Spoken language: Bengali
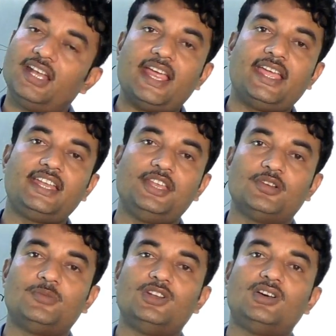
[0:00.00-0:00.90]
ন্যায়ের
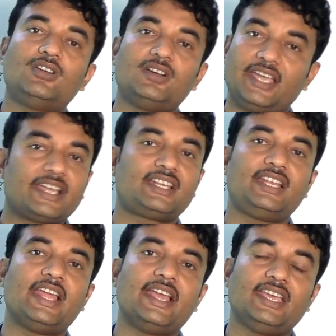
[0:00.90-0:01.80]
নিয়ম হলো
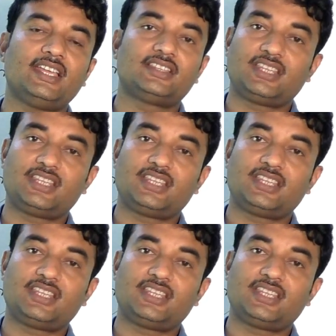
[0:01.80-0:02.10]
একটি ন্যায়ে